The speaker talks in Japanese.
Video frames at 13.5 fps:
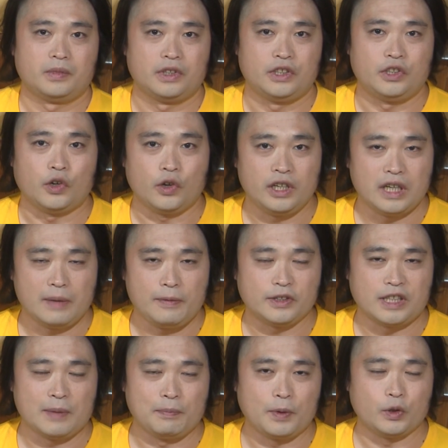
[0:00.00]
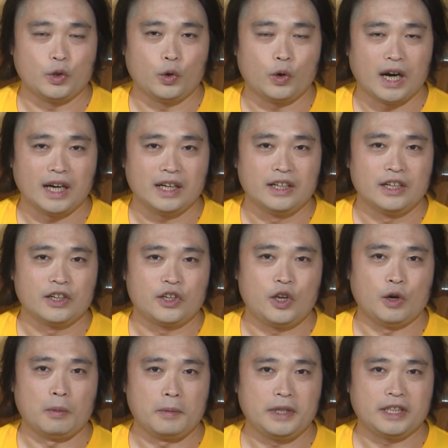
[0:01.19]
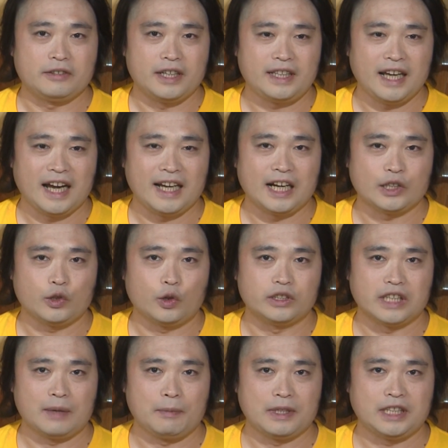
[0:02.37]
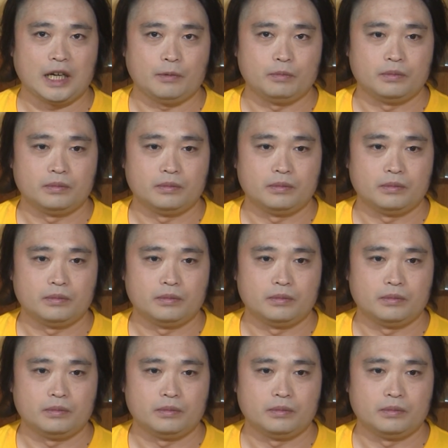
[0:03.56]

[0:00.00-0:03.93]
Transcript: 商品レビュー専門の動画、今日も見てくれてありがとうございました。